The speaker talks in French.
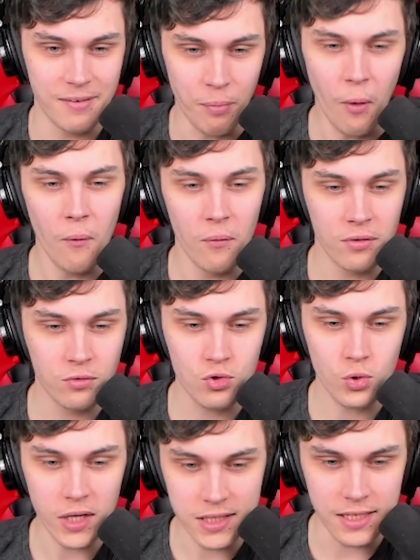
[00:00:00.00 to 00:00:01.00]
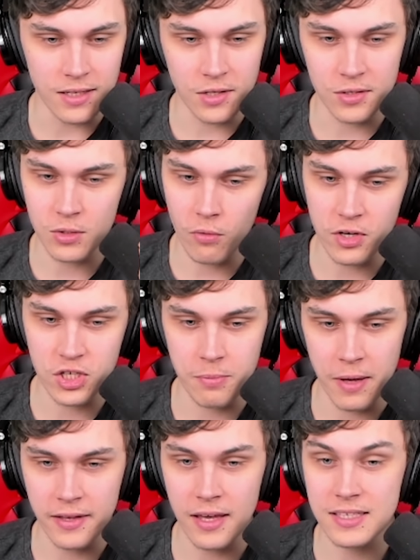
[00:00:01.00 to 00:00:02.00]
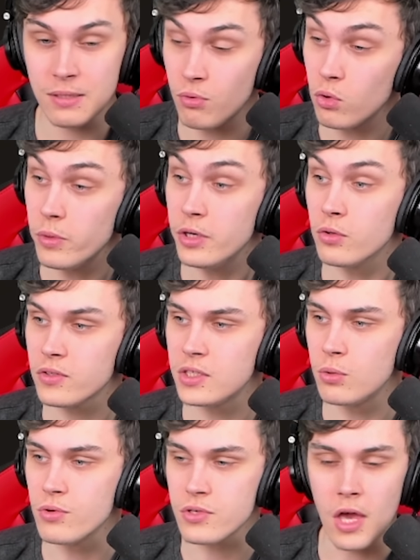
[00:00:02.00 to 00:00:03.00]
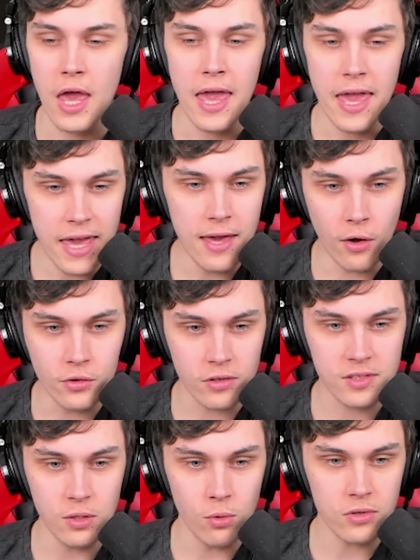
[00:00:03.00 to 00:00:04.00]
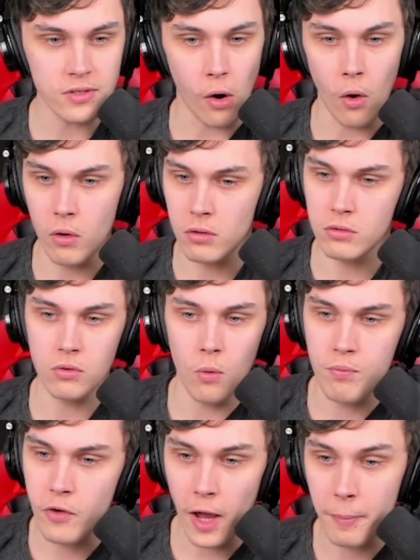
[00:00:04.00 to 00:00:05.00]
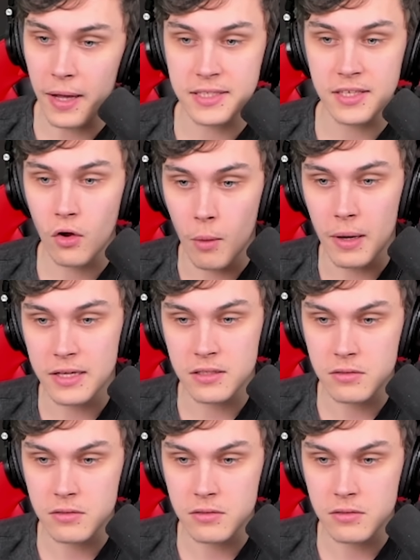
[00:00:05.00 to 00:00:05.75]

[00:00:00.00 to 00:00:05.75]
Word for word: bon, toujours est-il que si on va chez Bernard, c'est pour louer une ensileuse. Et en ensileuse, alors, on pouvait repartir comme la